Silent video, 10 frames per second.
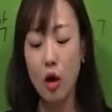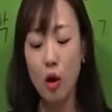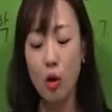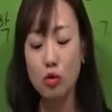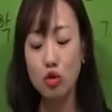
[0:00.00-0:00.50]

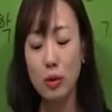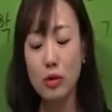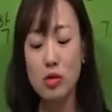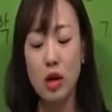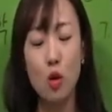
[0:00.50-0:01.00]
어, 두
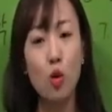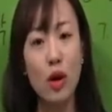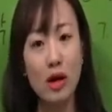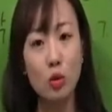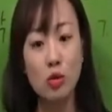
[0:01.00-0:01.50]
번째
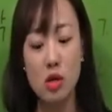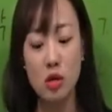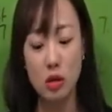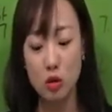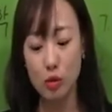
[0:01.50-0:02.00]
호란
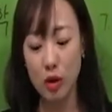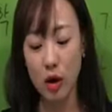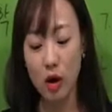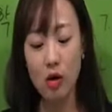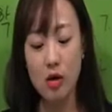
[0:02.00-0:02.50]
논쟁이
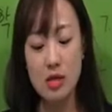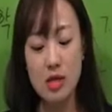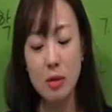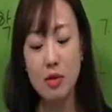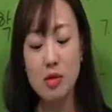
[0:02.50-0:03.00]
있고요.
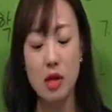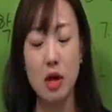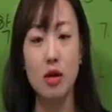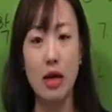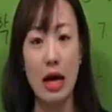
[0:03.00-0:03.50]
세
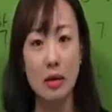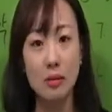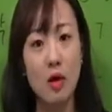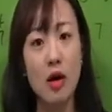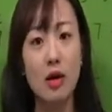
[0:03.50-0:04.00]
번째
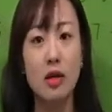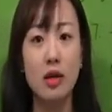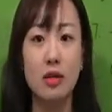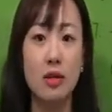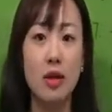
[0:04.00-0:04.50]

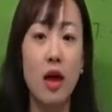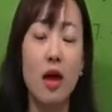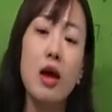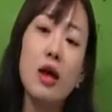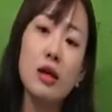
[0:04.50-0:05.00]

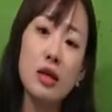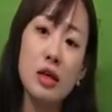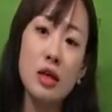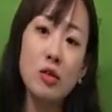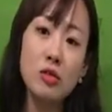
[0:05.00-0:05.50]
양명학이있는데
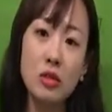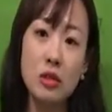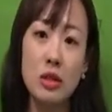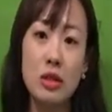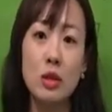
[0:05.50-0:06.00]

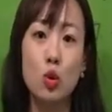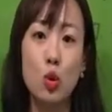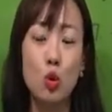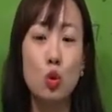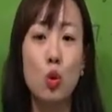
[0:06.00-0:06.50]
이것들은
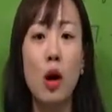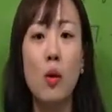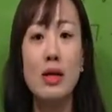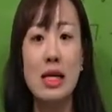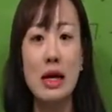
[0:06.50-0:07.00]

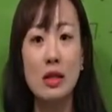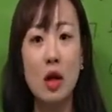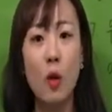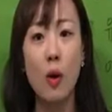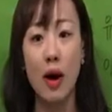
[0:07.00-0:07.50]
교조화와
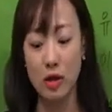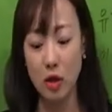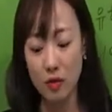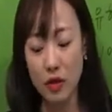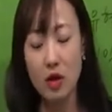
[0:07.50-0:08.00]
상대화와
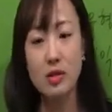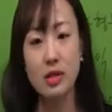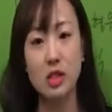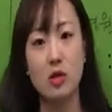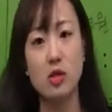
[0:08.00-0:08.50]

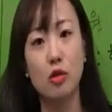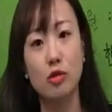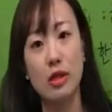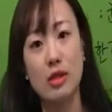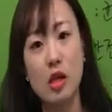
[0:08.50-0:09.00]

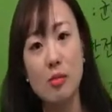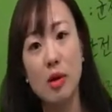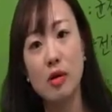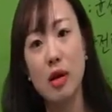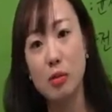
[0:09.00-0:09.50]
연결지어서 우리는
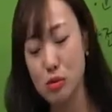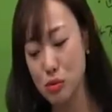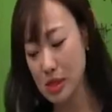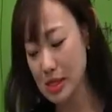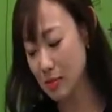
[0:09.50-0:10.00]
설명을 해볼
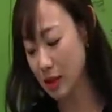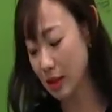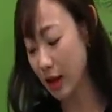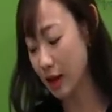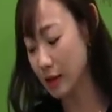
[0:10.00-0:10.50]
수
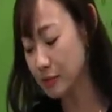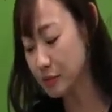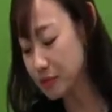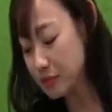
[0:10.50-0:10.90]
있습니다.